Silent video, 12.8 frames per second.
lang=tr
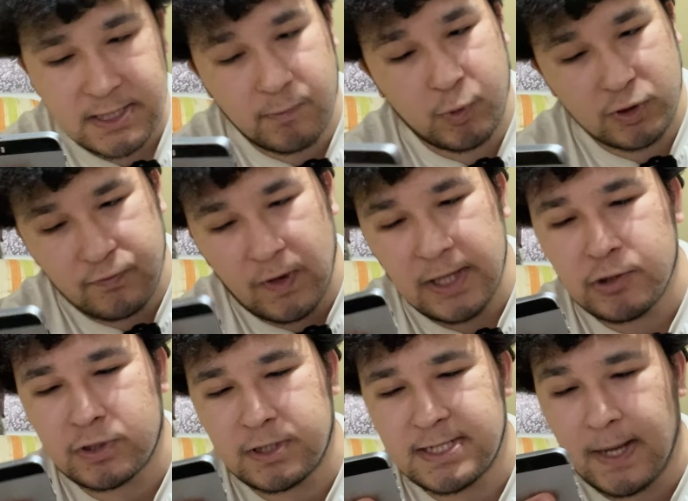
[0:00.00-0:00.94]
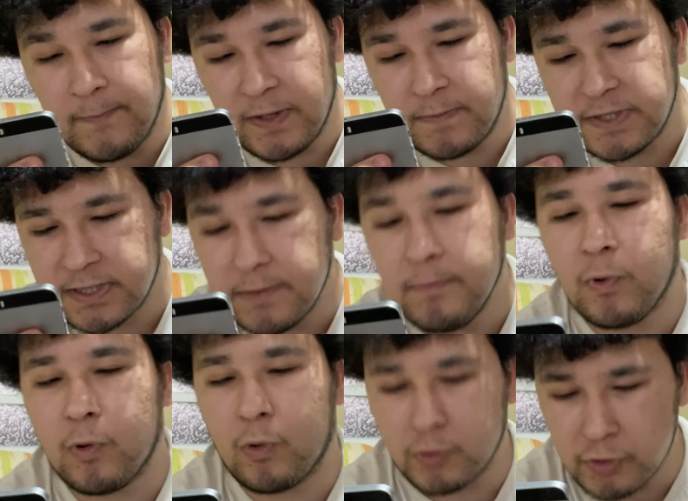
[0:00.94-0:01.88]
Spotify yükleyeceğim
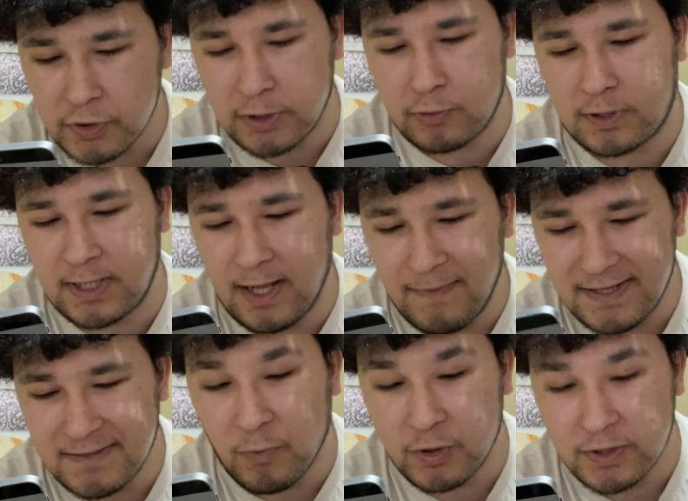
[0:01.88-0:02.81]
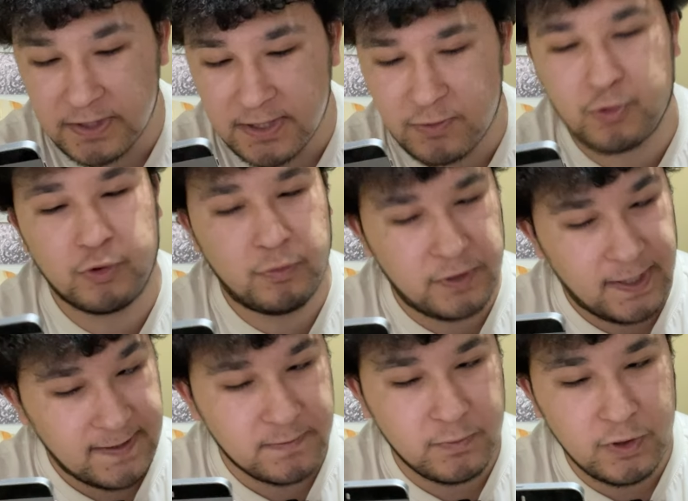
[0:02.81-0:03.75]
demiştim. Onu da yükleyemedim. Ona da sürümü
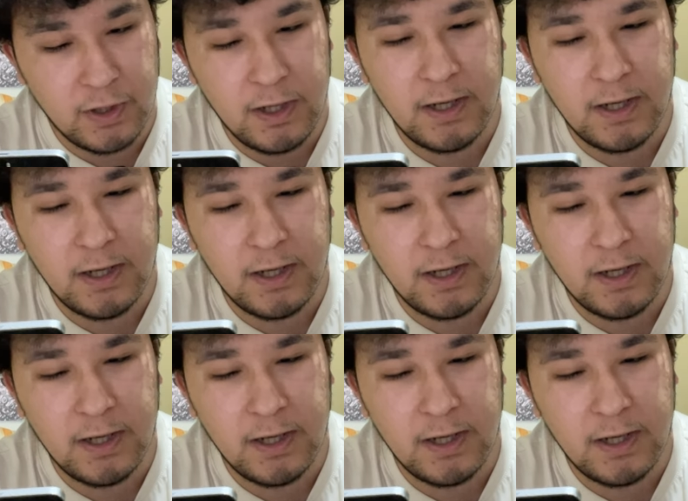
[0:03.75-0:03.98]
yetmiyor.